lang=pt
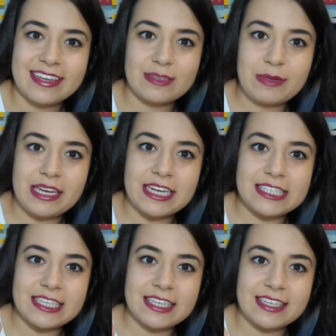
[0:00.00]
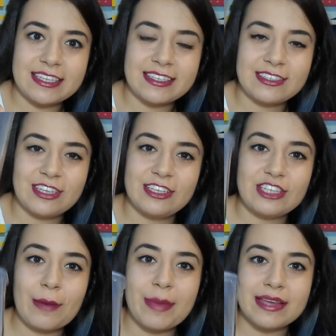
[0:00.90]
e as meninas aqui.
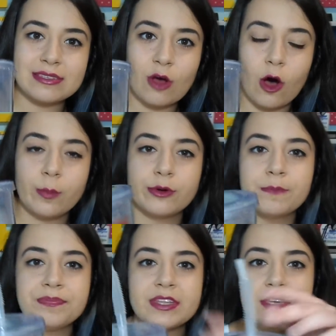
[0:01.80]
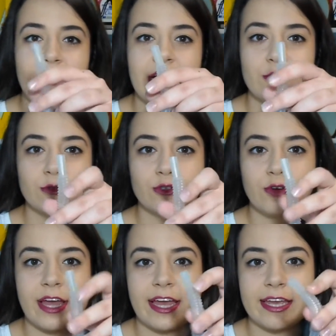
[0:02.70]
Gente, amei esse copo. E o
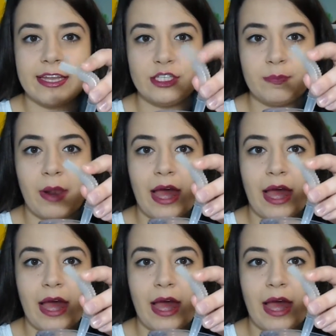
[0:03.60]
canudo é de